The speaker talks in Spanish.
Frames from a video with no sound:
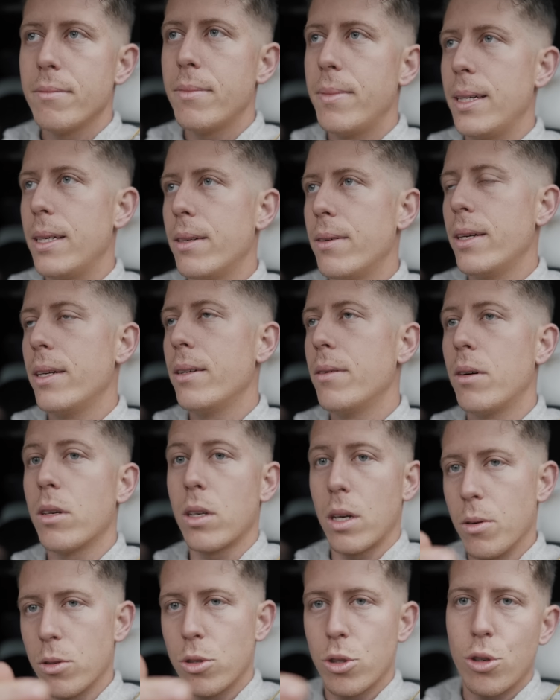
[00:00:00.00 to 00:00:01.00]
Pero
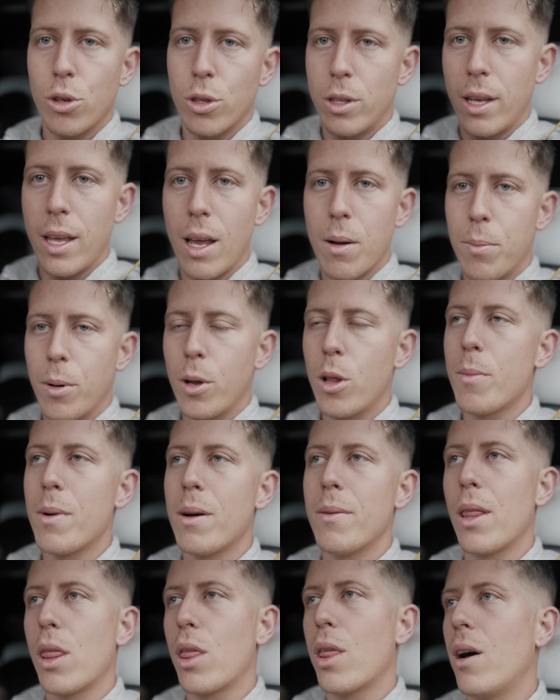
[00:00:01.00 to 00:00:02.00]
bueno, vosotros estéis ya un poquito más
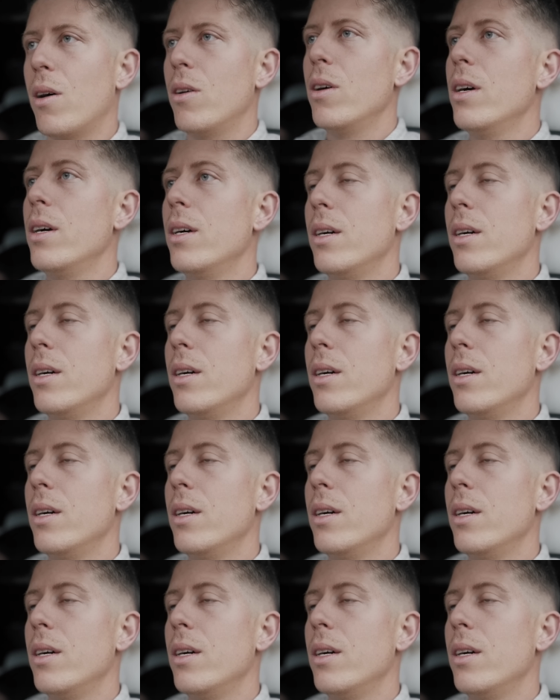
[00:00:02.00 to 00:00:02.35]
avanzados,